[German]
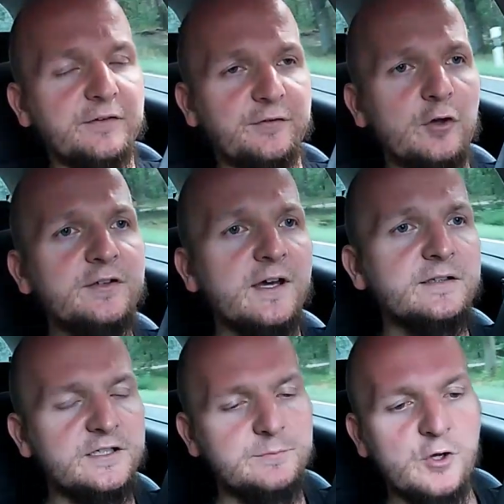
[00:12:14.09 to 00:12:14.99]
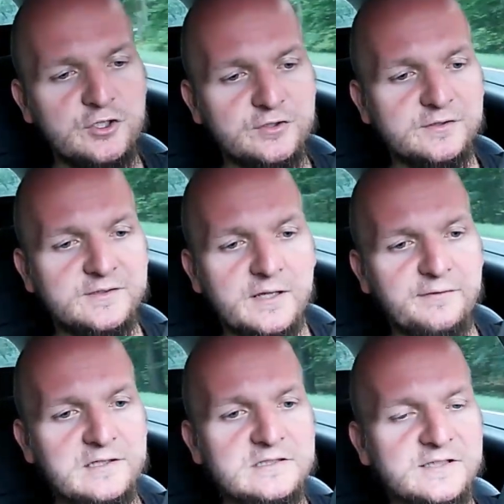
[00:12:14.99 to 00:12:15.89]
sondern ich möchte
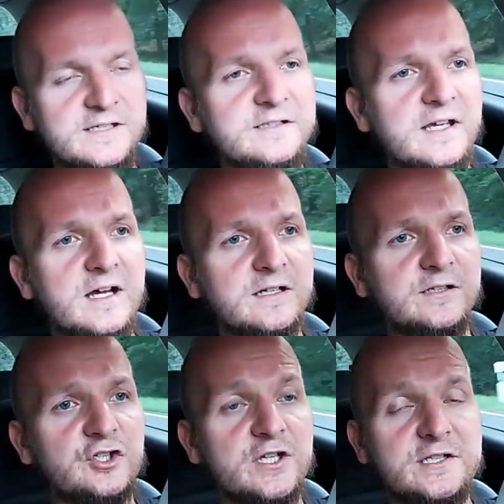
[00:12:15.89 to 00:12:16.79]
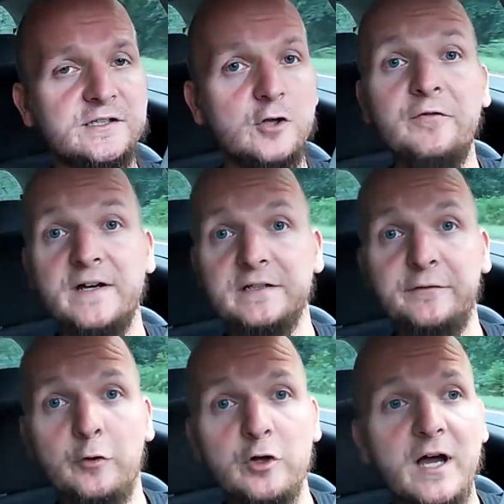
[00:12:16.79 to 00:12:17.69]
tatsächlich in der Geschichte noch weiter
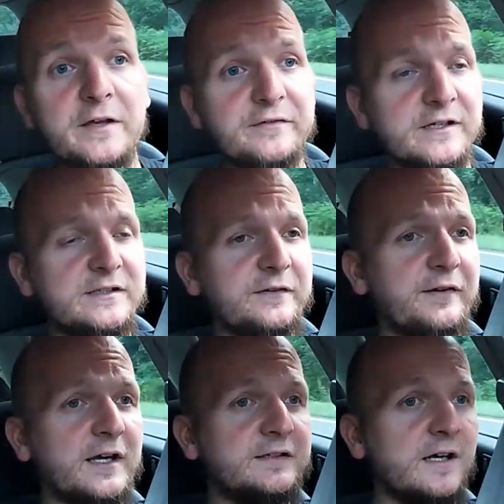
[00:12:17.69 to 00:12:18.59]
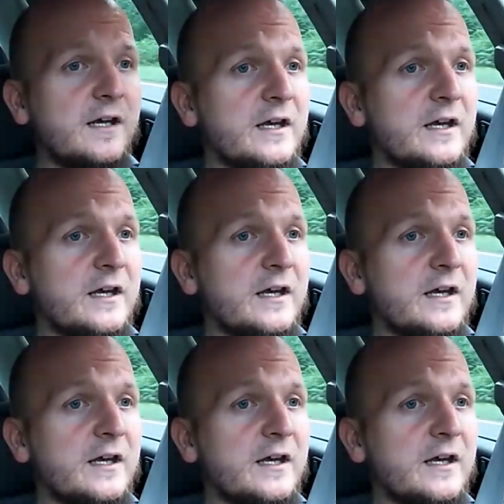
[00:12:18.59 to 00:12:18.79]
zurückreisen in der Zeit.